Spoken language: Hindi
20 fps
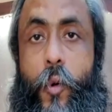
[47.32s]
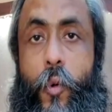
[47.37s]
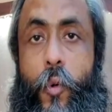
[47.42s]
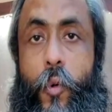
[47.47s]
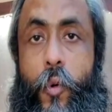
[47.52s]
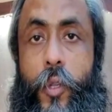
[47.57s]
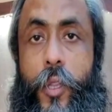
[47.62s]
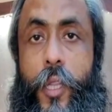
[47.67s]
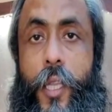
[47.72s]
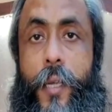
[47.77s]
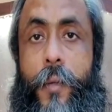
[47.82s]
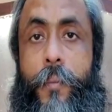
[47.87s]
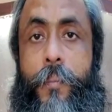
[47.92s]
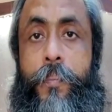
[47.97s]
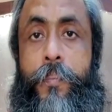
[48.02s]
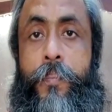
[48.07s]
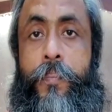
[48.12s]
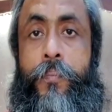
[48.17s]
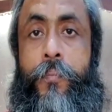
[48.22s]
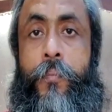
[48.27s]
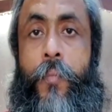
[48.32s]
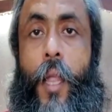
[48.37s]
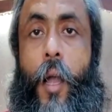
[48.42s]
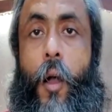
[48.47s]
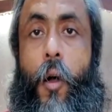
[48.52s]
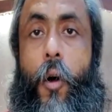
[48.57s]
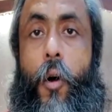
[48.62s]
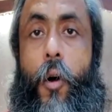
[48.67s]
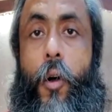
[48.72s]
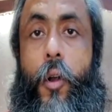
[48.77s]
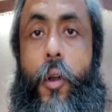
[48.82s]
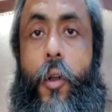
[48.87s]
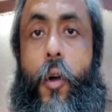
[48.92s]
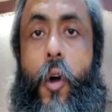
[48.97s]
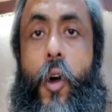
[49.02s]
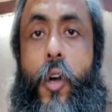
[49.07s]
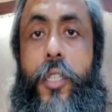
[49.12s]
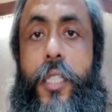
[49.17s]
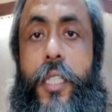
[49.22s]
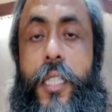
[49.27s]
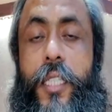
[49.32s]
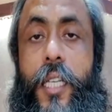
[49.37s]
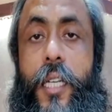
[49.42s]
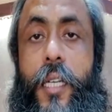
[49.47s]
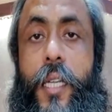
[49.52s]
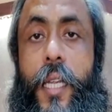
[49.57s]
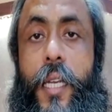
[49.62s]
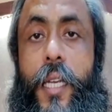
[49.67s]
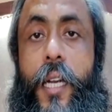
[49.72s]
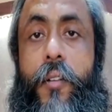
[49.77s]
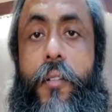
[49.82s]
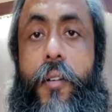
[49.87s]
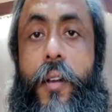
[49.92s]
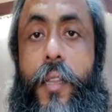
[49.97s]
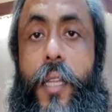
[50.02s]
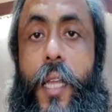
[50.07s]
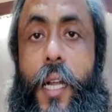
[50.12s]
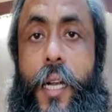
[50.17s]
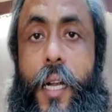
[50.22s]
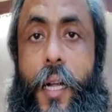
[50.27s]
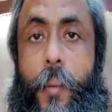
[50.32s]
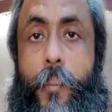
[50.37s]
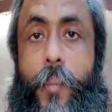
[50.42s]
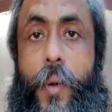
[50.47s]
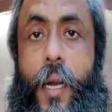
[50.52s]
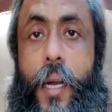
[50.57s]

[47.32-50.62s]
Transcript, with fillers: को रोक दे और ऑक्सीजन की निर्भरता कम